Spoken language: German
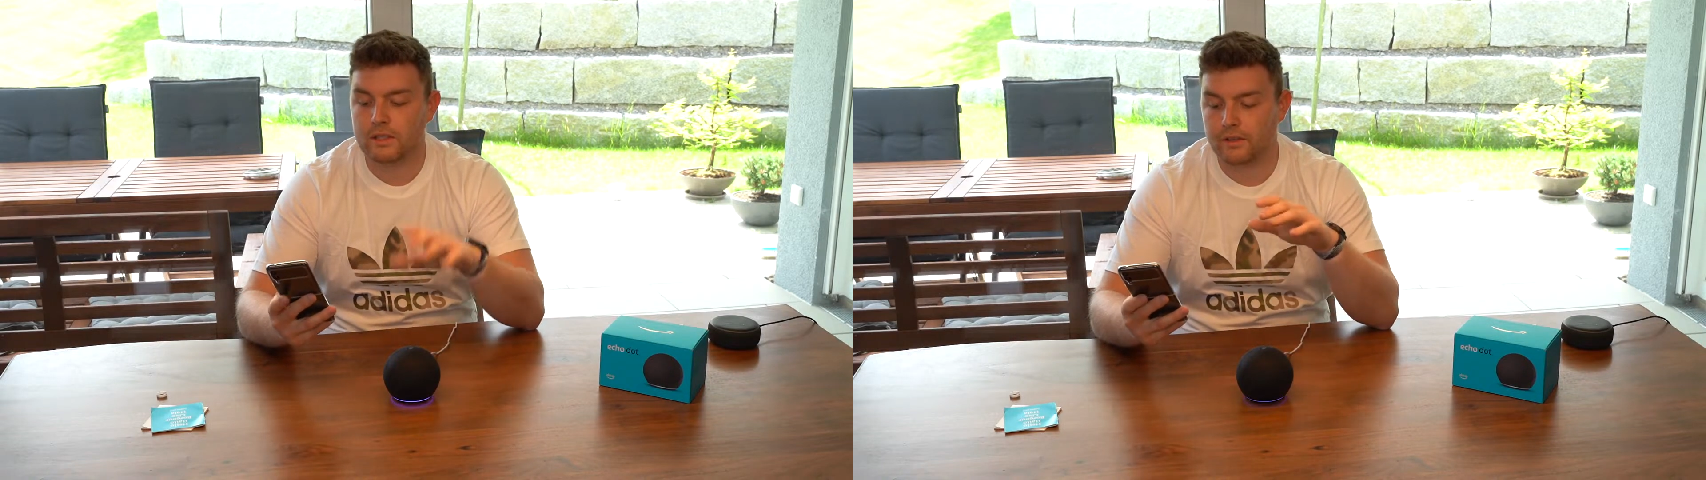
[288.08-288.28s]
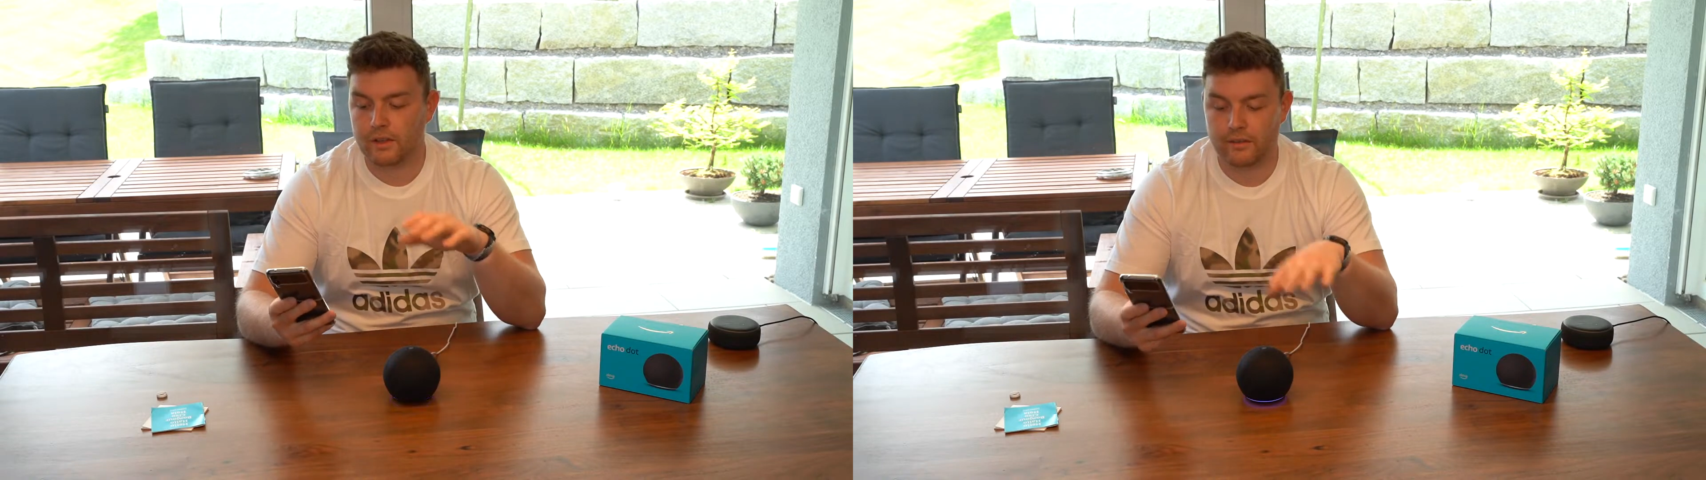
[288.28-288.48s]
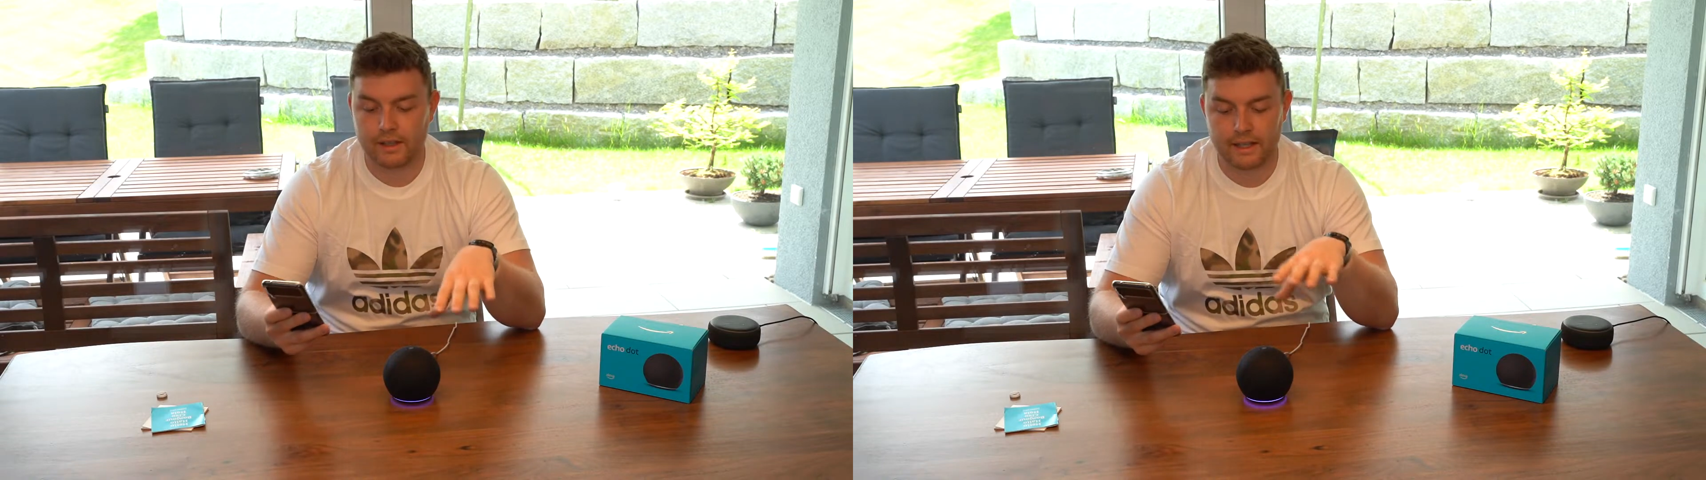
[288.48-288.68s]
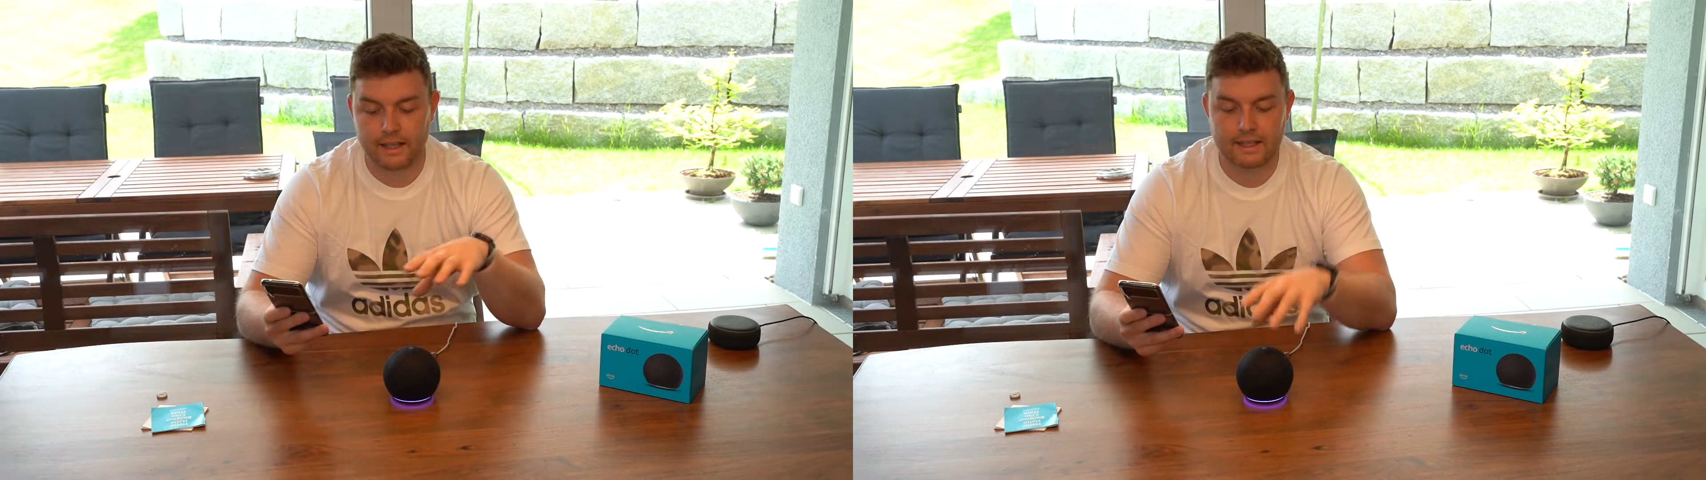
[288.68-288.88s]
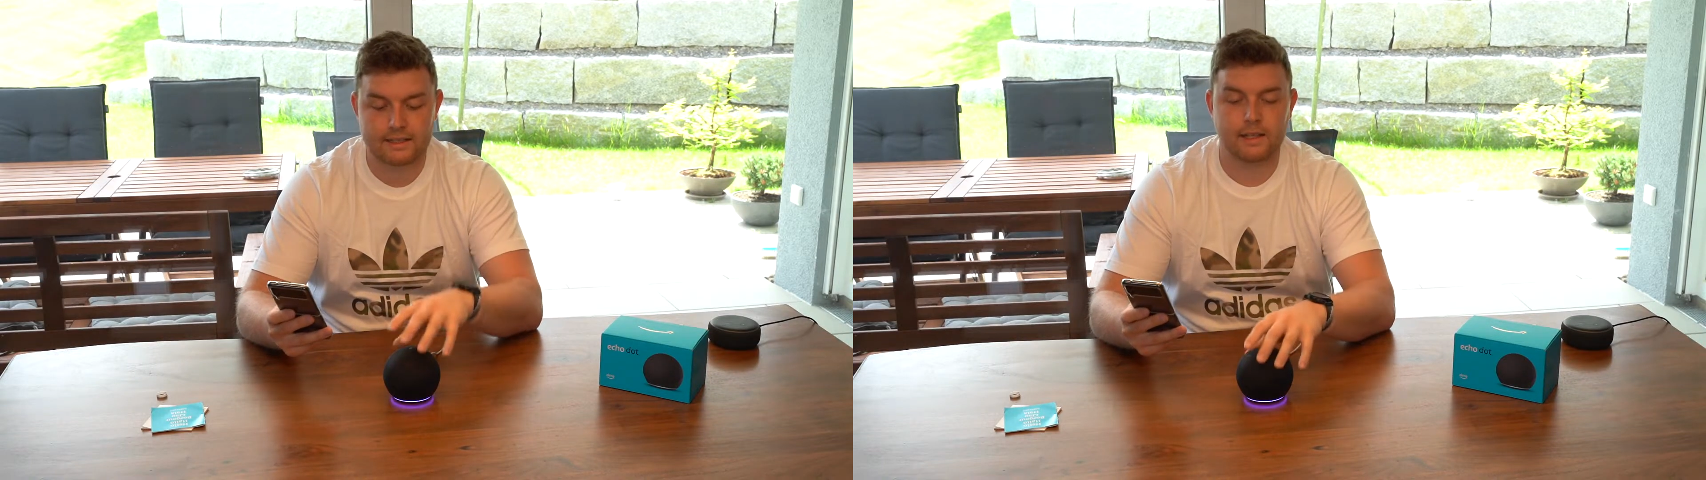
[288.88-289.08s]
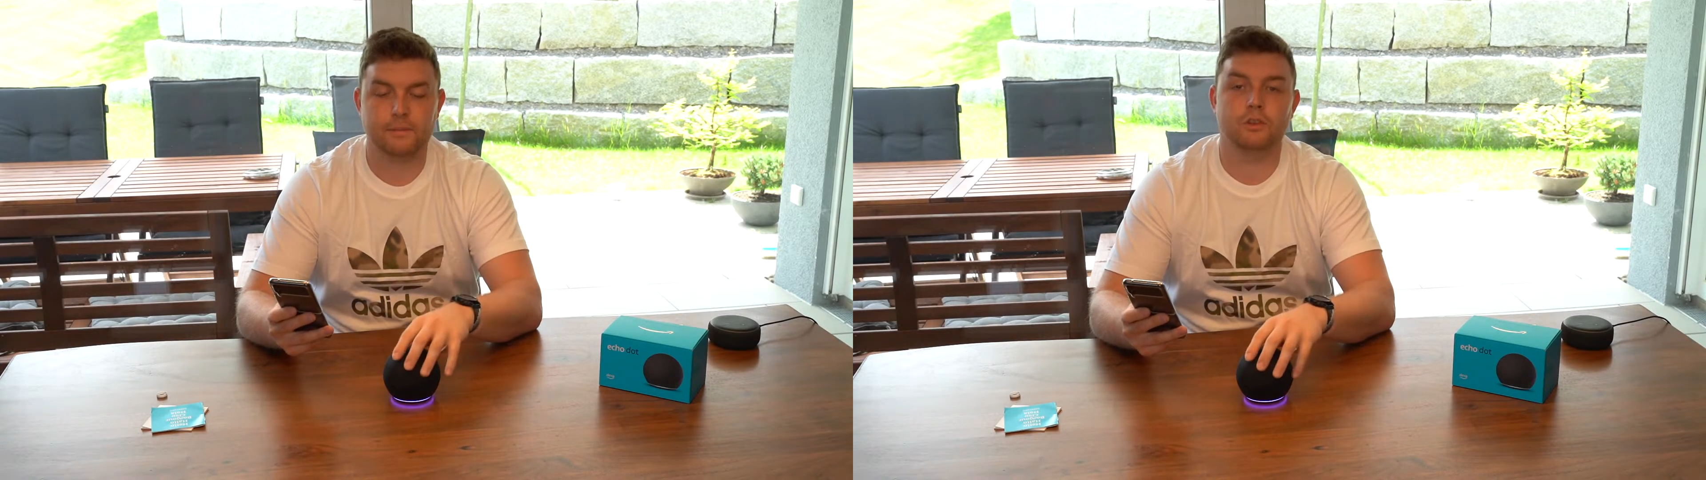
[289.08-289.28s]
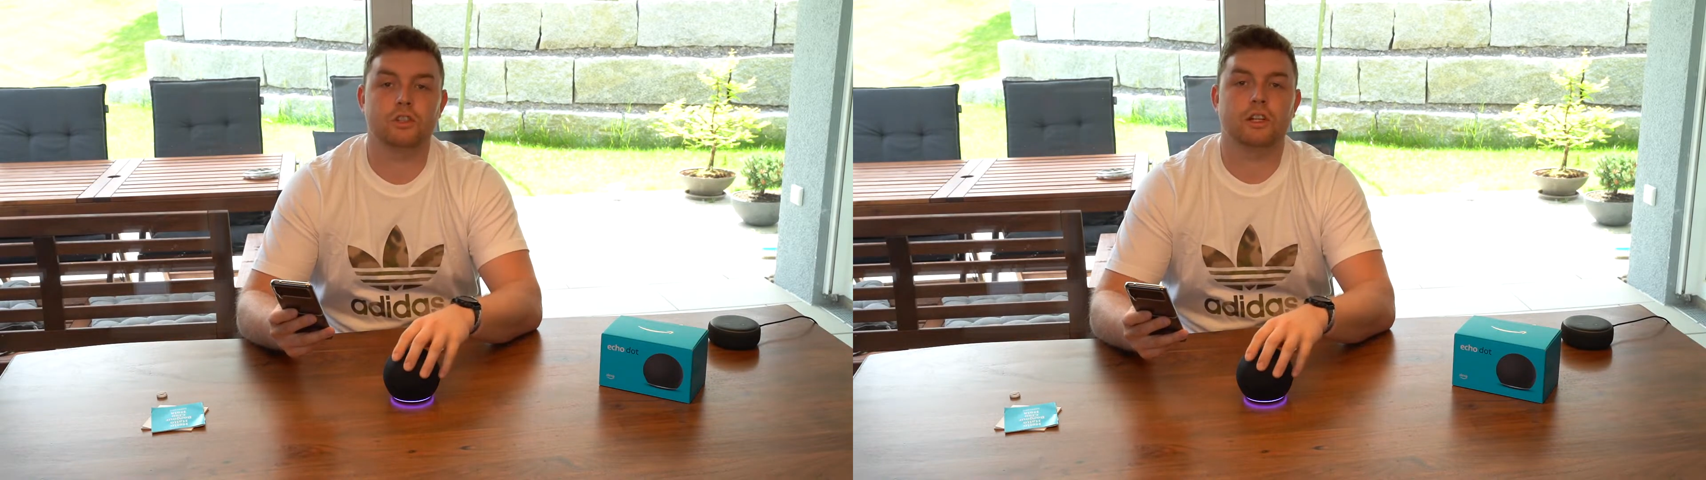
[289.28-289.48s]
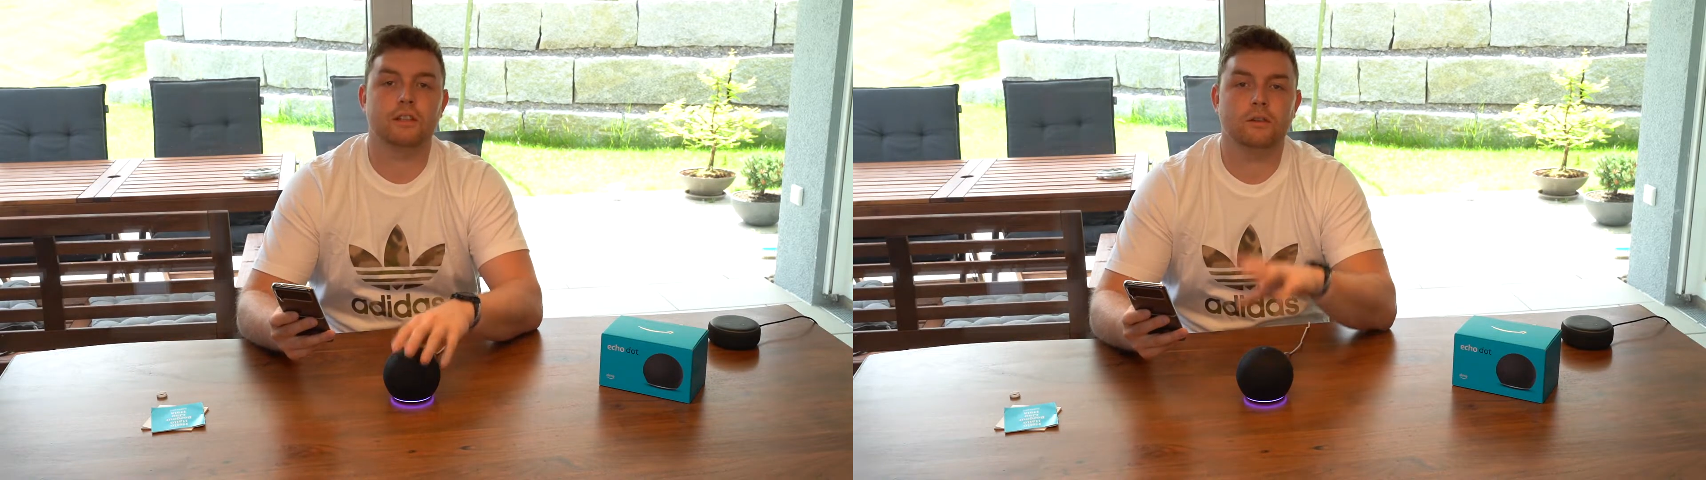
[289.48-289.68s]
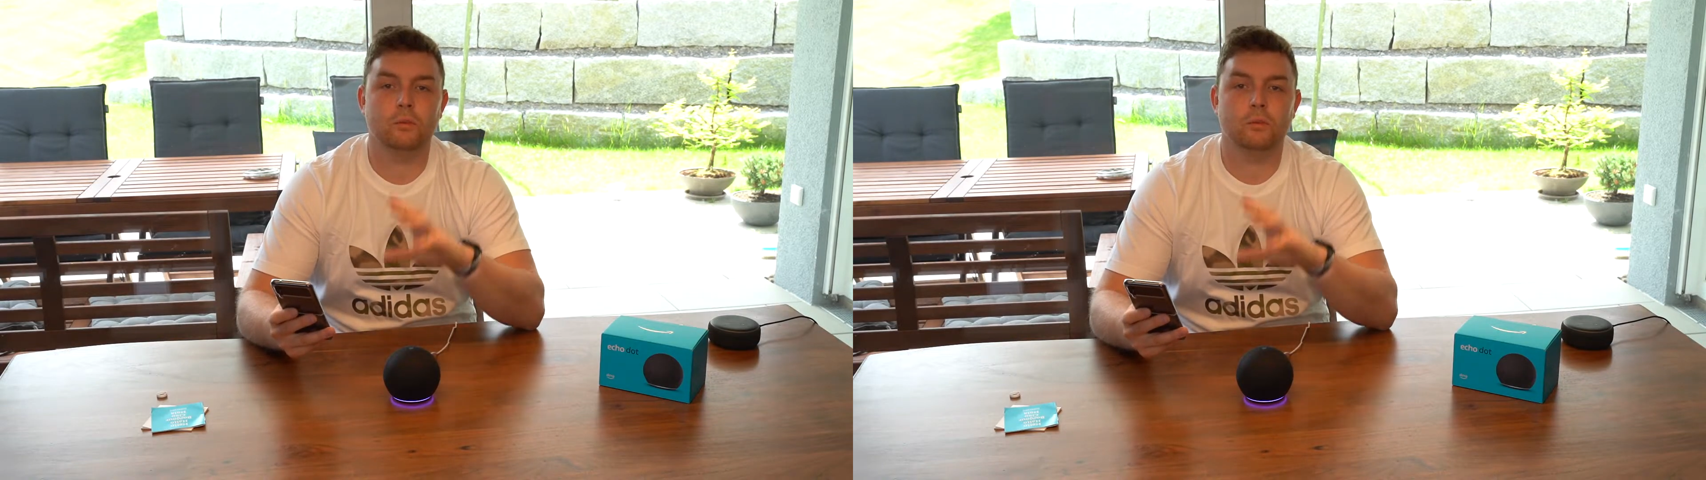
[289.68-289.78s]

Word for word: hier auf jeden Fall die Alexa-App noch starten,